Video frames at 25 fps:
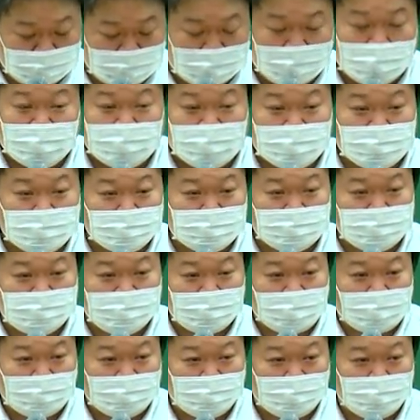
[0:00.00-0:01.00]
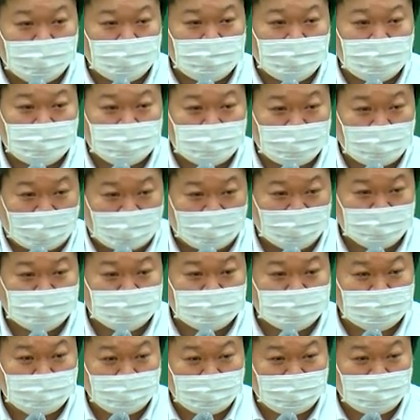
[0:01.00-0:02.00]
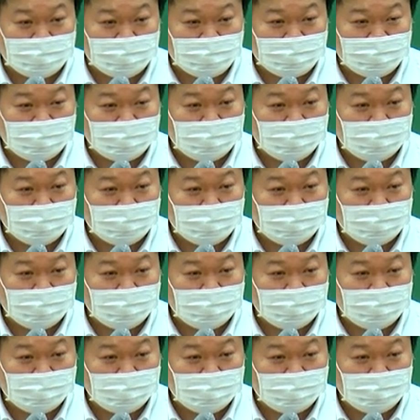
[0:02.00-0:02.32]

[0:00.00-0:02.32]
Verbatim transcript: 얘기해서 쓴 거 아니면 본인이 그걸 알고 쓴 거예요?